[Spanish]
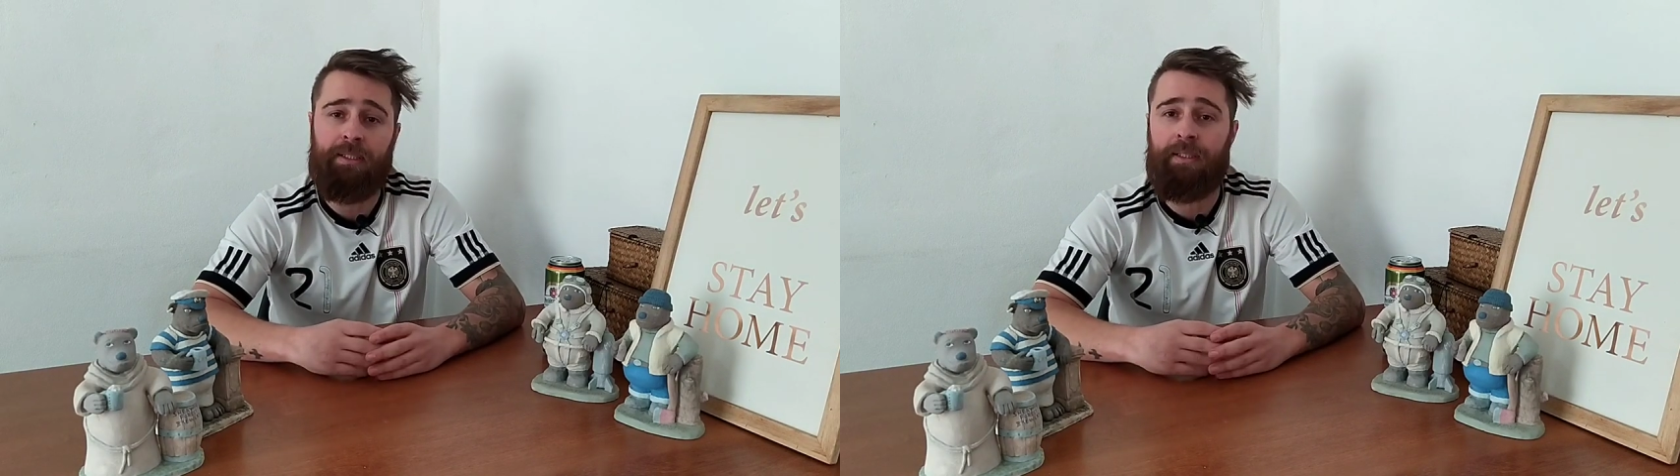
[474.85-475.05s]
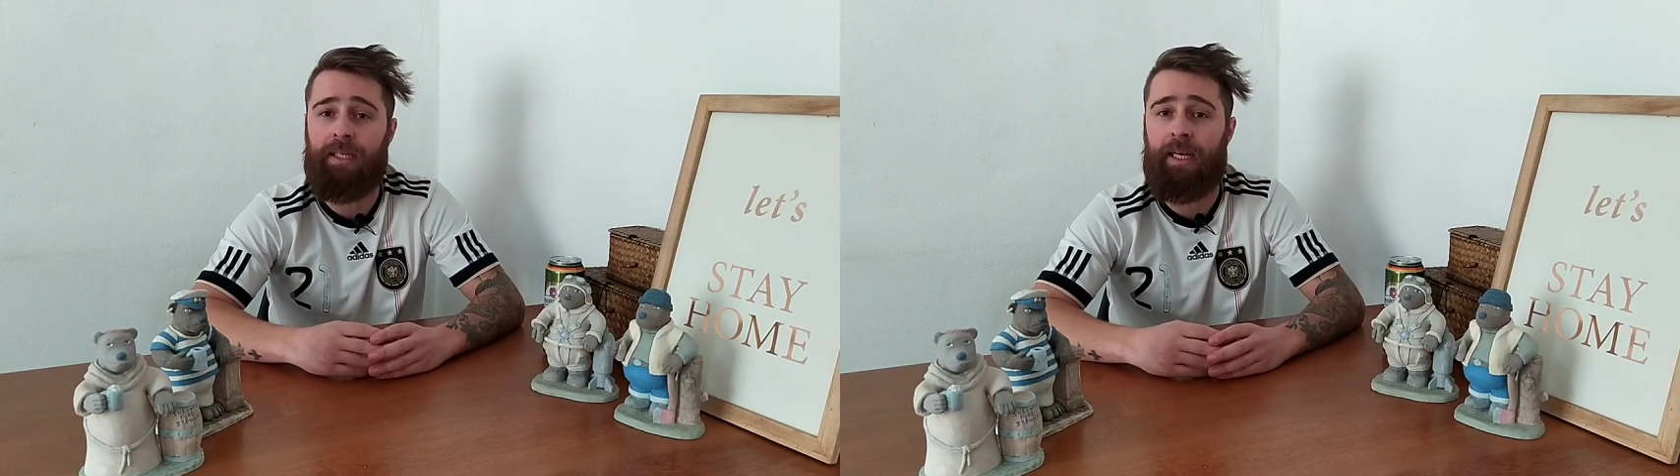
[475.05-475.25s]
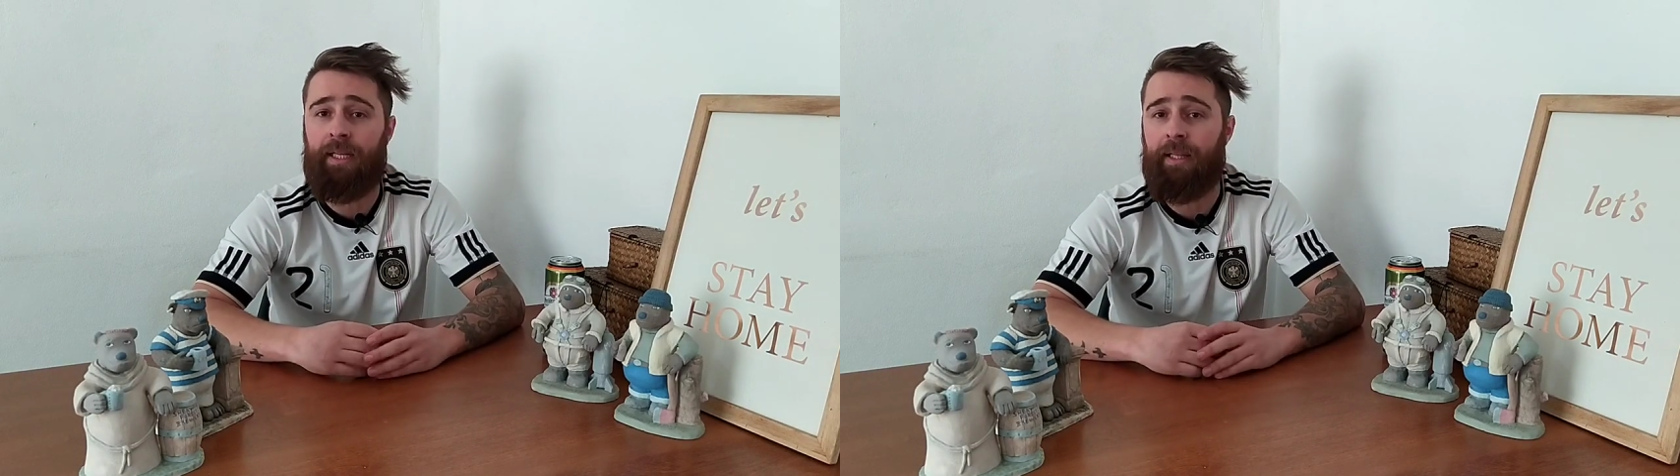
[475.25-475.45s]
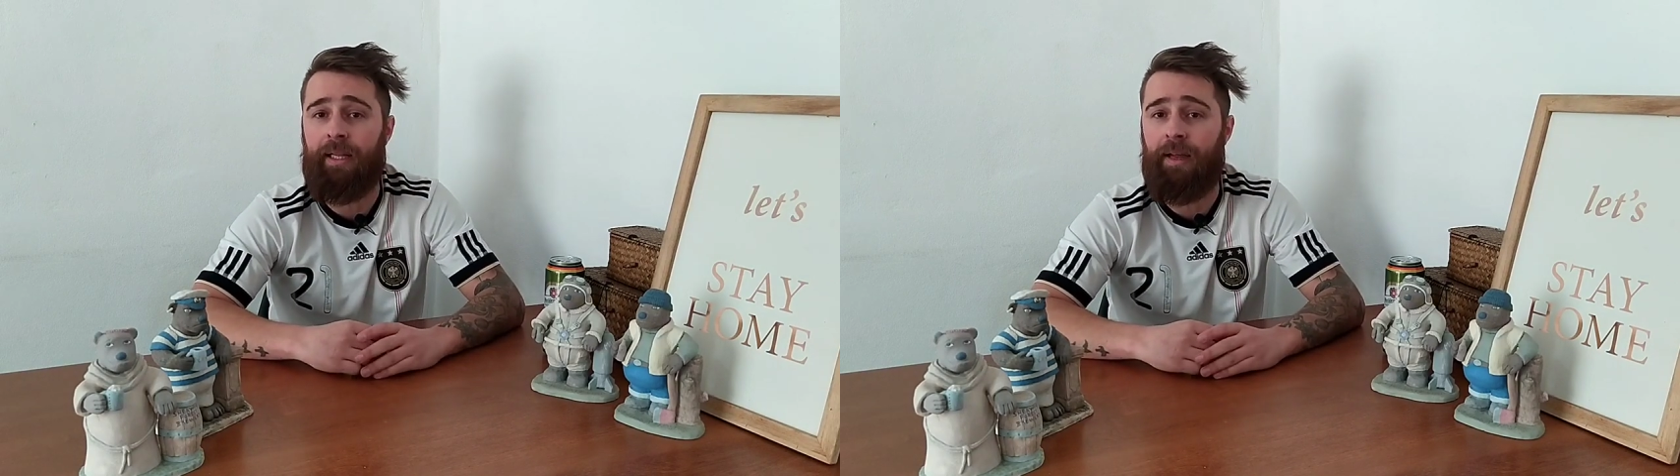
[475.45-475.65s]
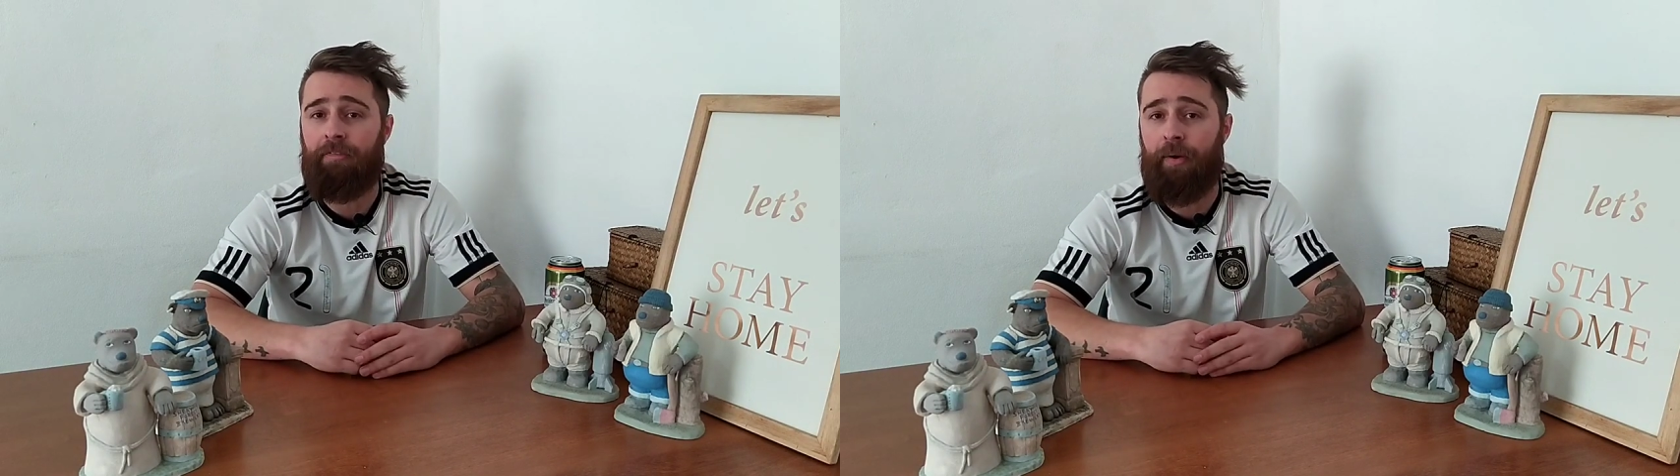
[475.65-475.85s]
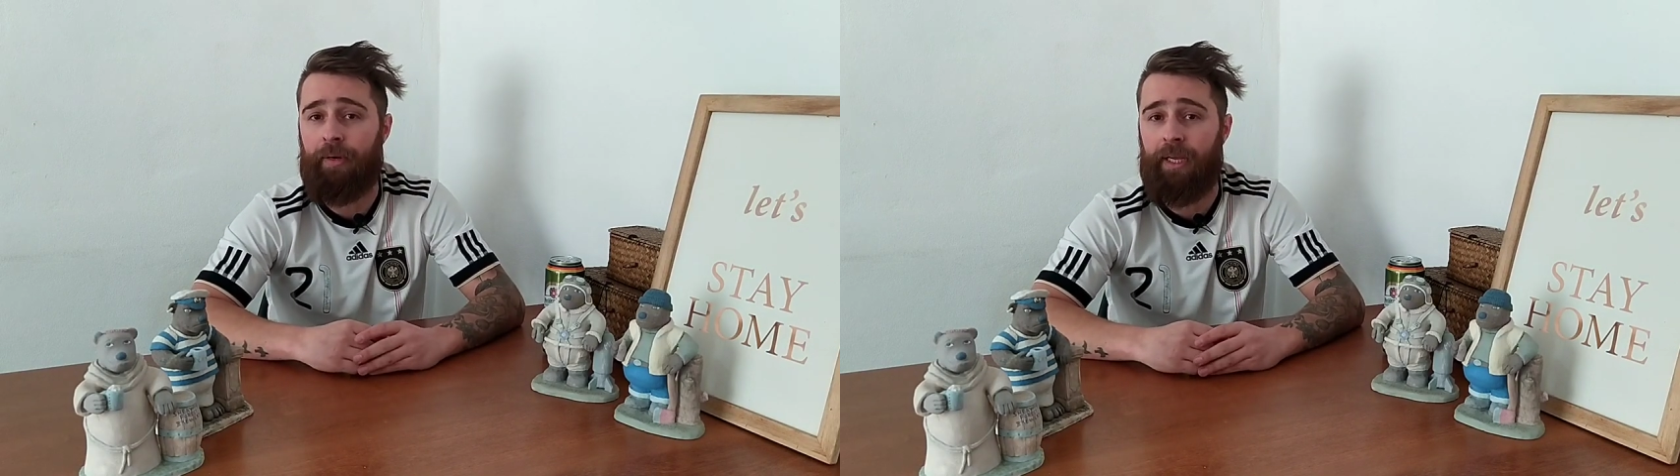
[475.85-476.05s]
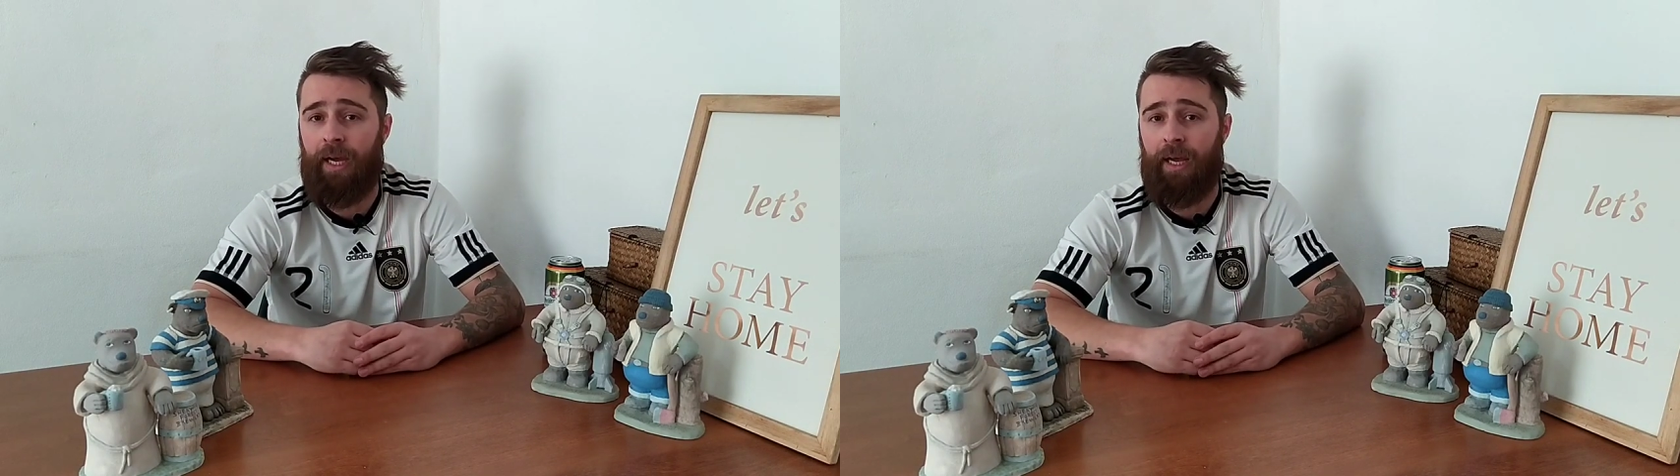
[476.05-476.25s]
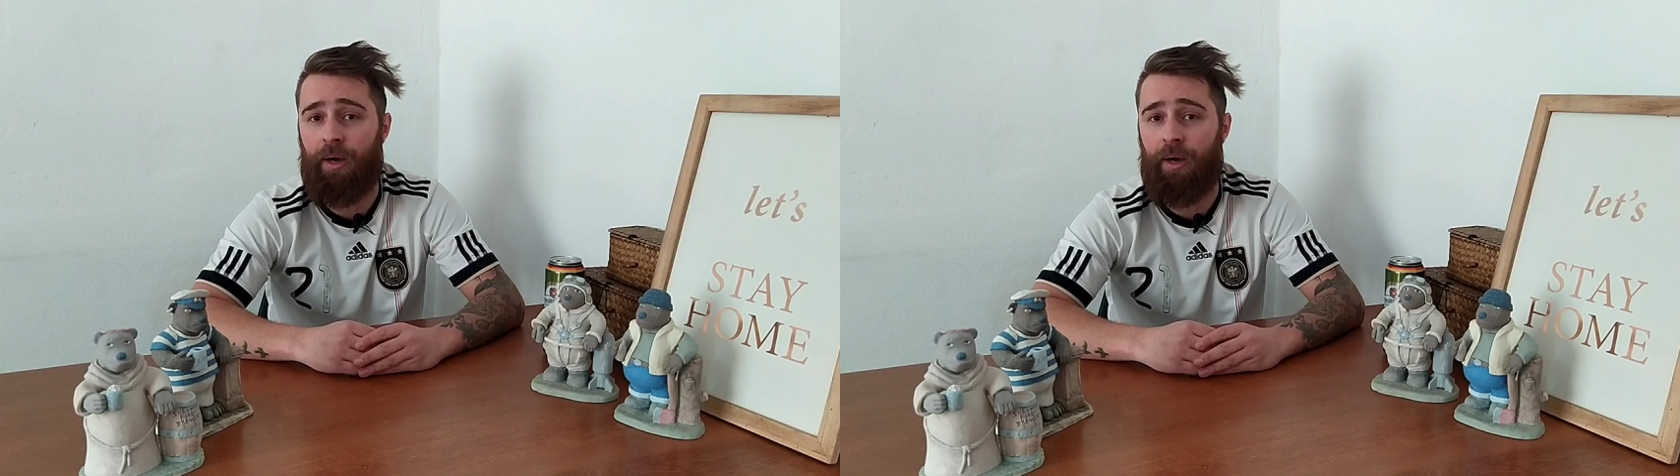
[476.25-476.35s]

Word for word: centrales de la fábrica